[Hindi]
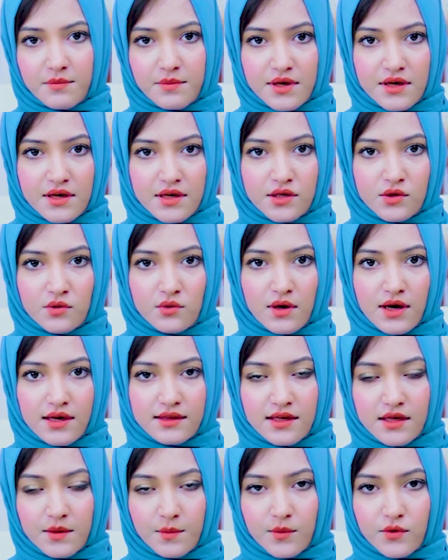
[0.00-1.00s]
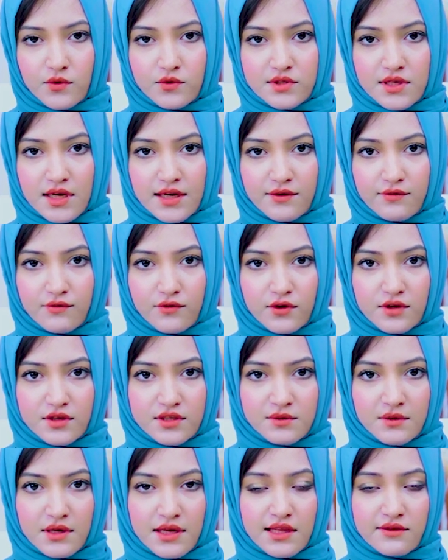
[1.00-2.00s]
कम्पेयर टू अदर प्रोजेक्ट फॉर
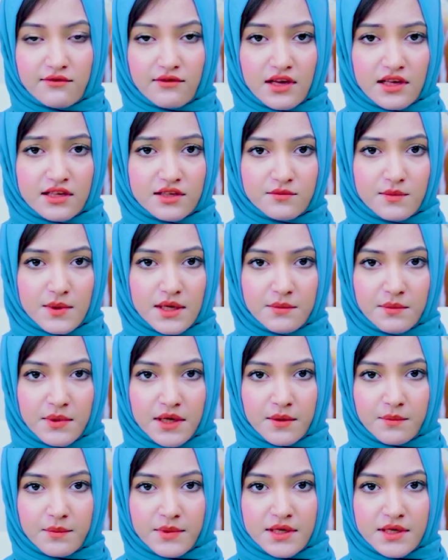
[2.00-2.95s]
इन्वेस्टमेंट